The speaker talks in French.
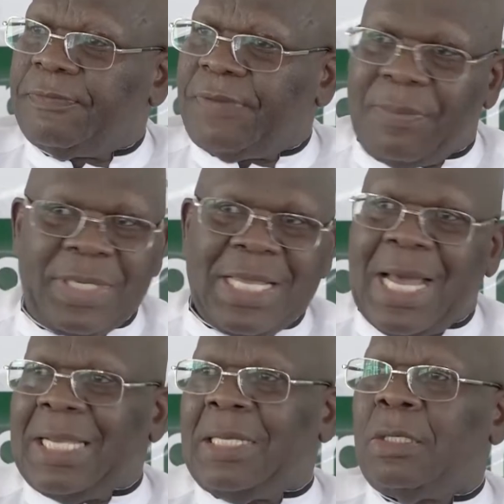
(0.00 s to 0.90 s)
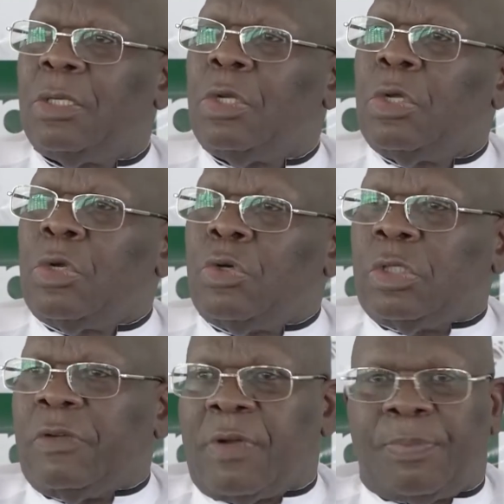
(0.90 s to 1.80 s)
familial,
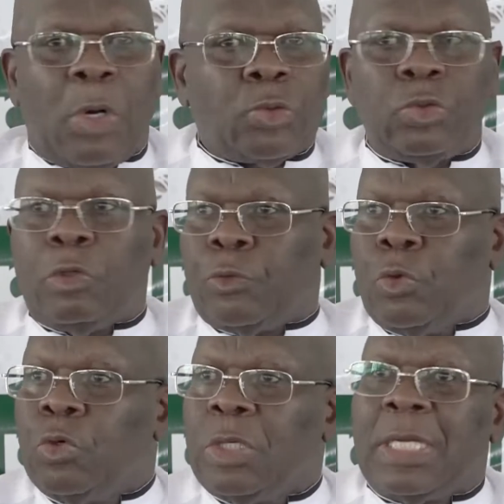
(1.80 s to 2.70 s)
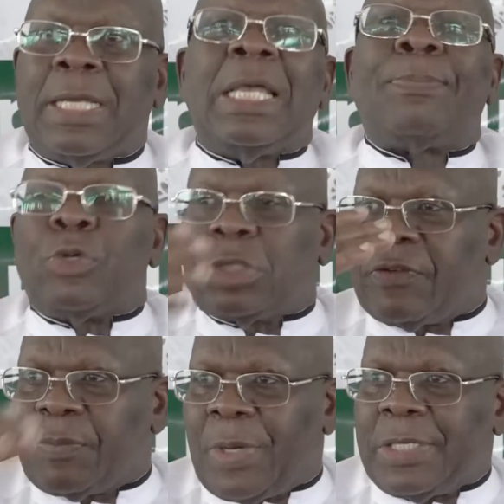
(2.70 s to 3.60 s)
le développement autour de vous et pour le
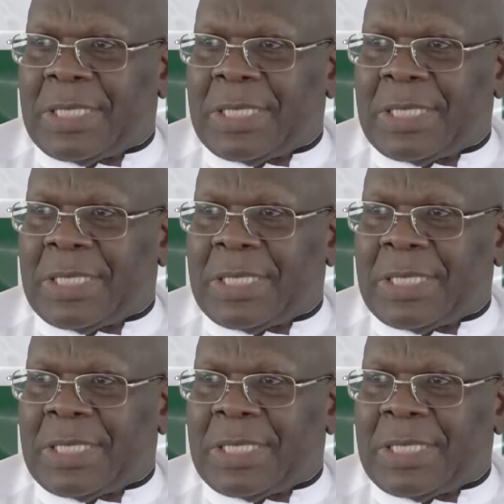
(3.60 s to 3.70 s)
développement de